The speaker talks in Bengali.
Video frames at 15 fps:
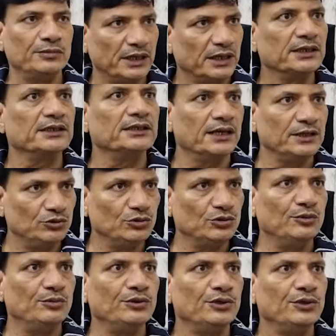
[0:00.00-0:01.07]
তাদেরকে দায়িত্ব
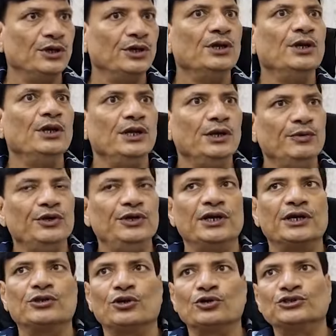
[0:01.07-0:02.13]
দেবো
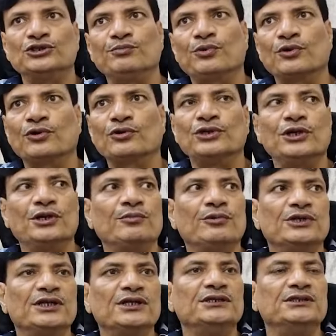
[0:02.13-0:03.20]
ইমিডিয়েট দশ দিন পনেরো দিনের
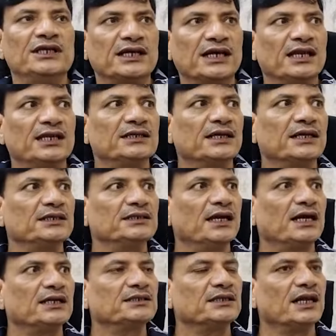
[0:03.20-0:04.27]
মধ্যে যেখানে যেখানে
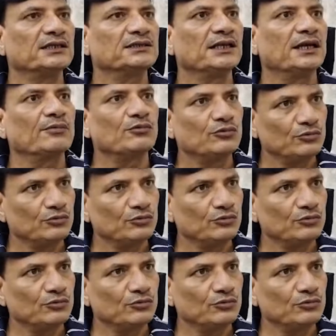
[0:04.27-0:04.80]
যা আছে রাস্তা